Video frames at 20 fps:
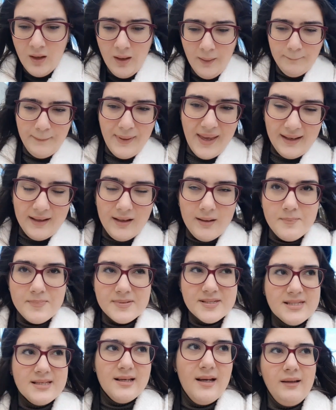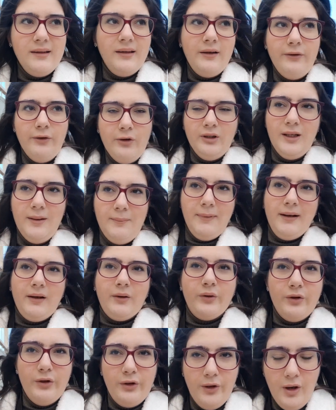B kapısı ana yola
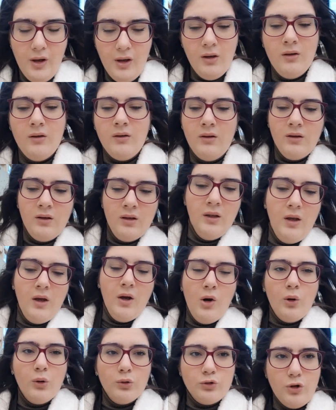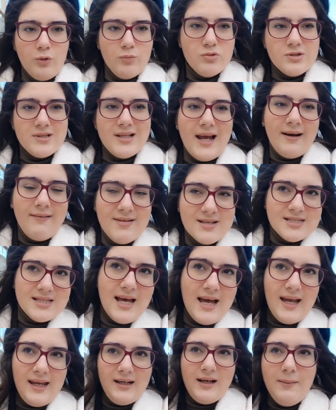bakıyor. Otobüsler
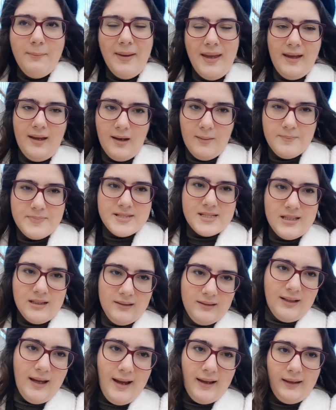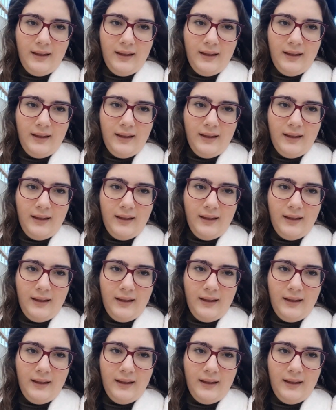vesaire B kapısından